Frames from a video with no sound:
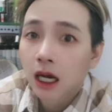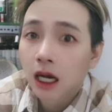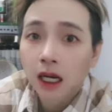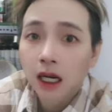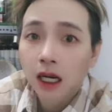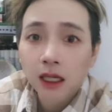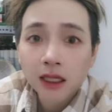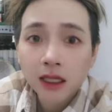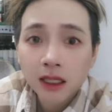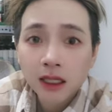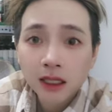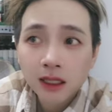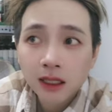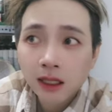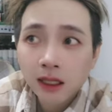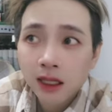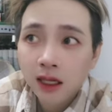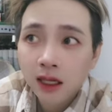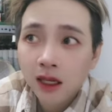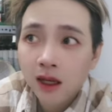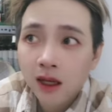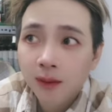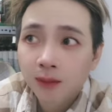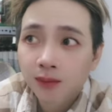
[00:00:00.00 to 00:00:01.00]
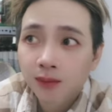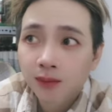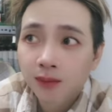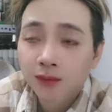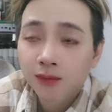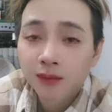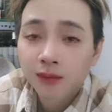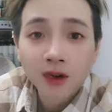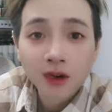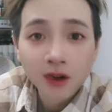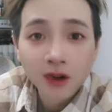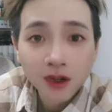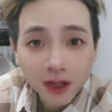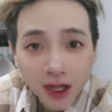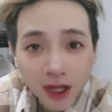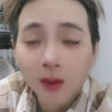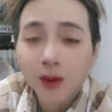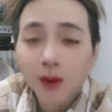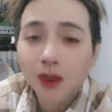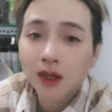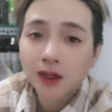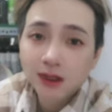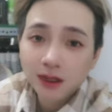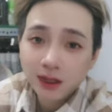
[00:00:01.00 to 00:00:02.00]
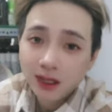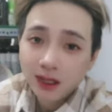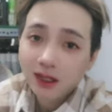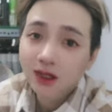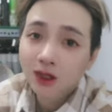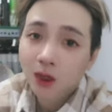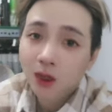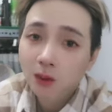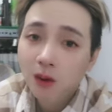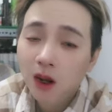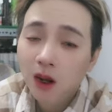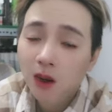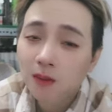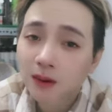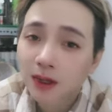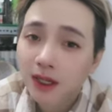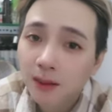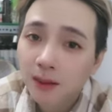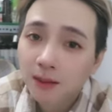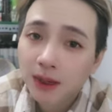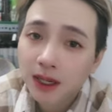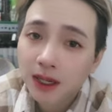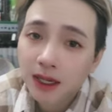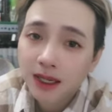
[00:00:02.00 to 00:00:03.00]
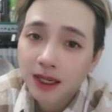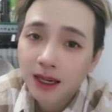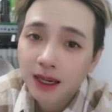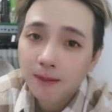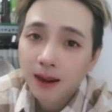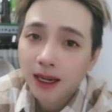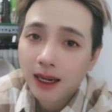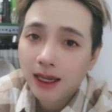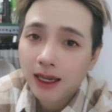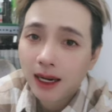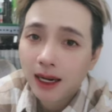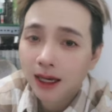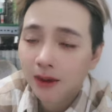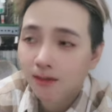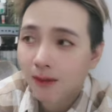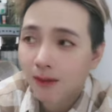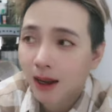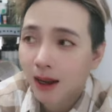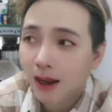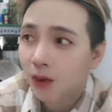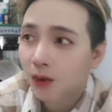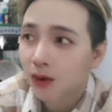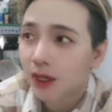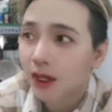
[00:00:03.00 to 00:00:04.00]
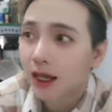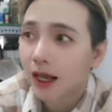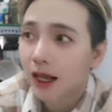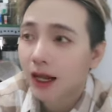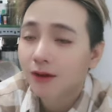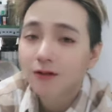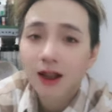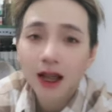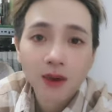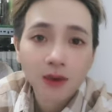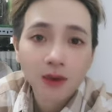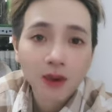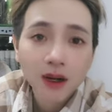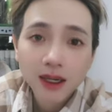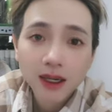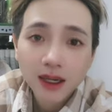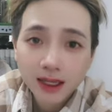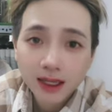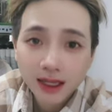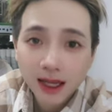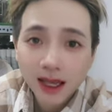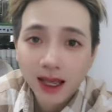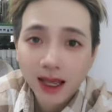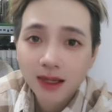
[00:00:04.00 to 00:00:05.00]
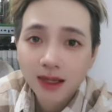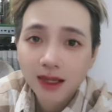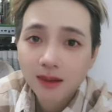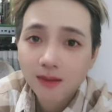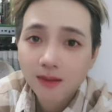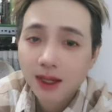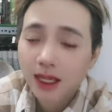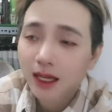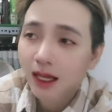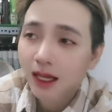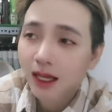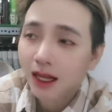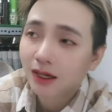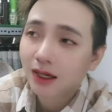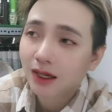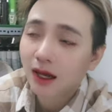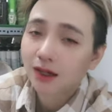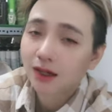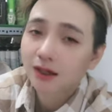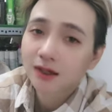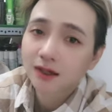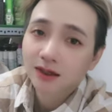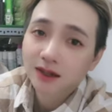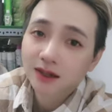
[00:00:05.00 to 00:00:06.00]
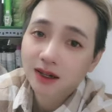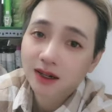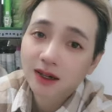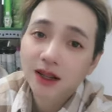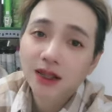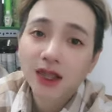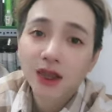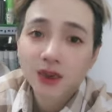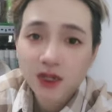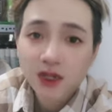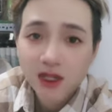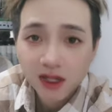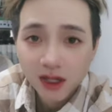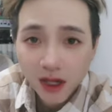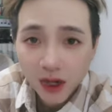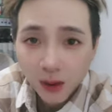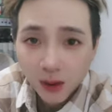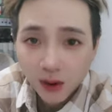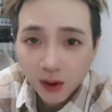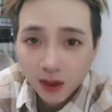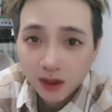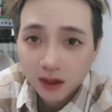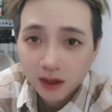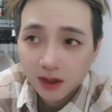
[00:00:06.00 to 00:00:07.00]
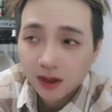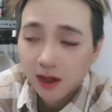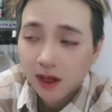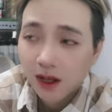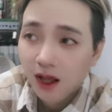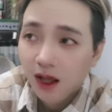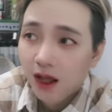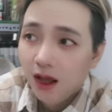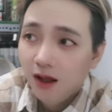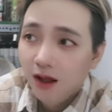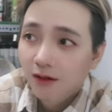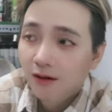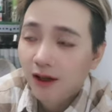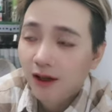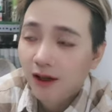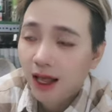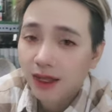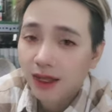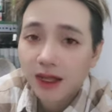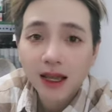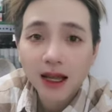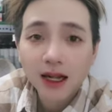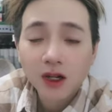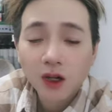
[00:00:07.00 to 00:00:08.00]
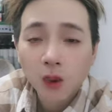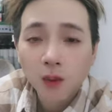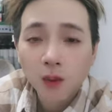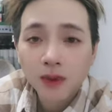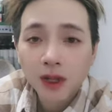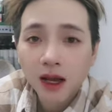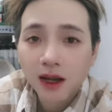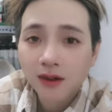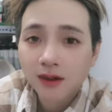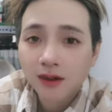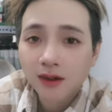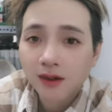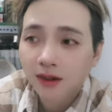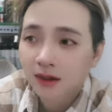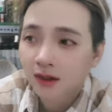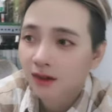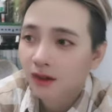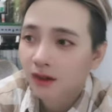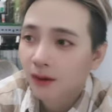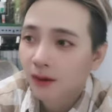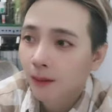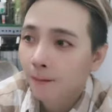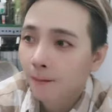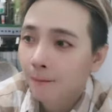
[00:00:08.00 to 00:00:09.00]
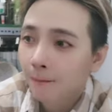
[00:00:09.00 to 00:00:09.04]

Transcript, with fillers: vẫn uh, được nhiều thứ chứ đúng không trong cái drama này mặc dù chiếc cảnh vào rất là trễ nhưng mà chiếc cảnh nhận được rất là nhiều sự yêu thương và chiếc cảnh cũng nhận được